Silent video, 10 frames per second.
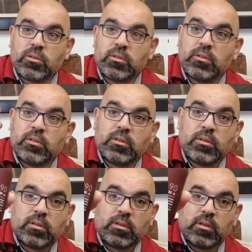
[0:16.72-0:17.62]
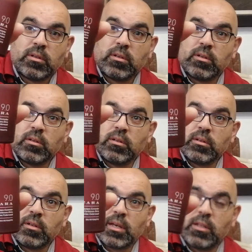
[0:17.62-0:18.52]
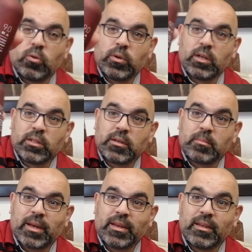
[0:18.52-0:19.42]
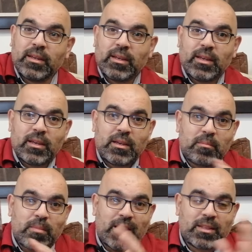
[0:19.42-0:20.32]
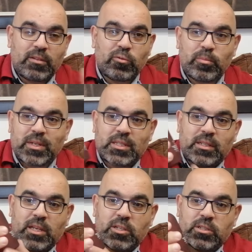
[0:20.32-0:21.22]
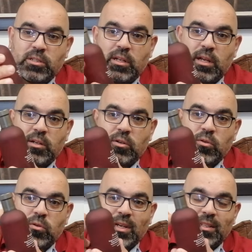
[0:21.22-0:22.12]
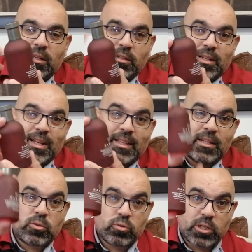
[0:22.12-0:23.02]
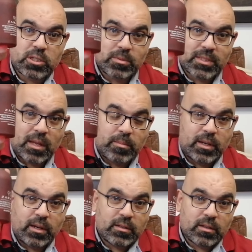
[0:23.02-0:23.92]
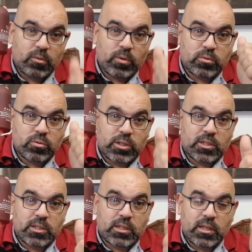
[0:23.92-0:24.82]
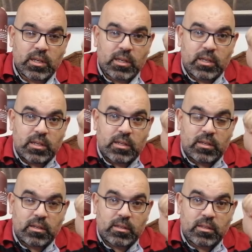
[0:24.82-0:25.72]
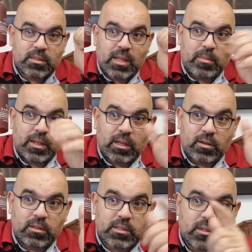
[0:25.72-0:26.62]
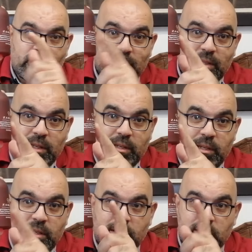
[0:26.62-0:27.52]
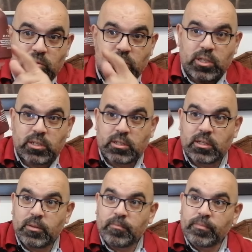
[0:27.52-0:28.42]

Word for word: 9.0 آه هو العطر معي ما عندي الفول برزنتيشن لانه هذا العطر هي تاني زجاجه بستعملها اول زجاجه آه، استعملتها خلصت وهيدي تاني زجاجه